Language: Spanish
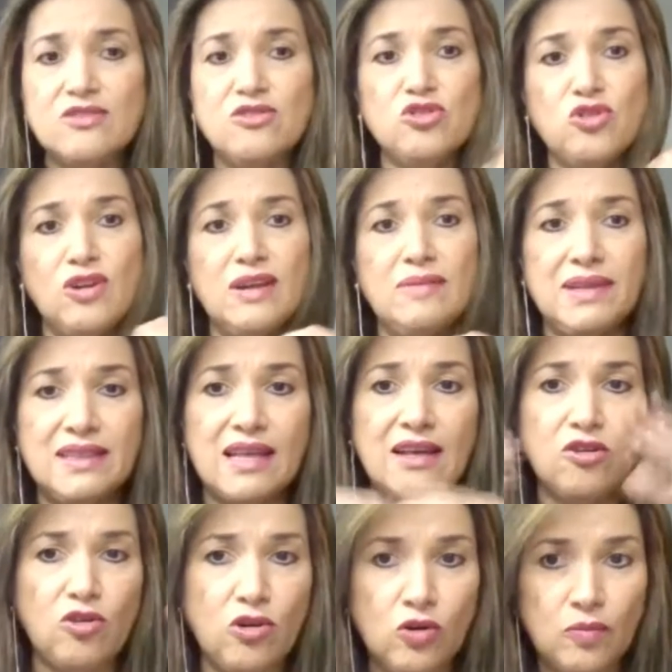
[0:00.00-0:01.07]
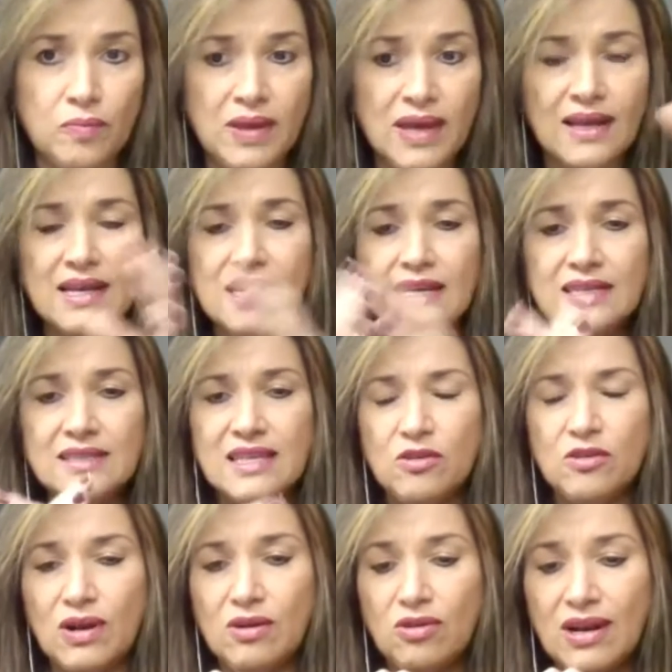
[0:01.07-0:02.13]
no solamente en Colombia,
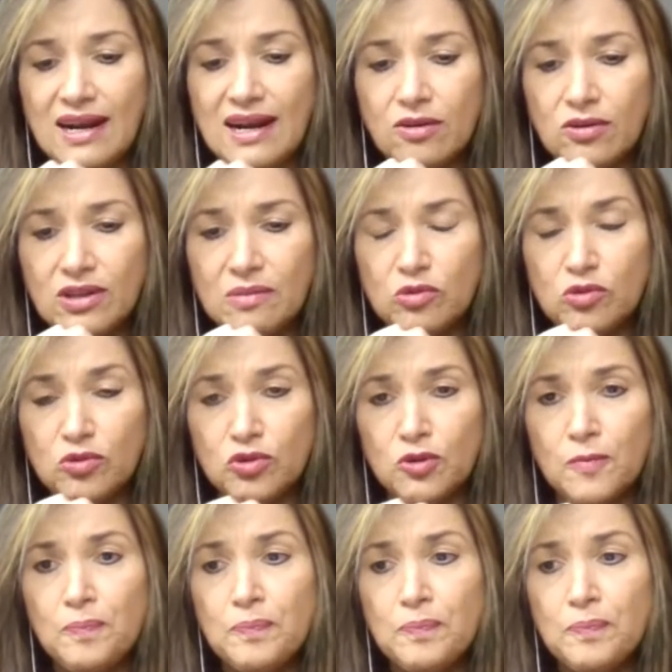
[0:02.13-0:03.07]
sino a lo largo del mundo.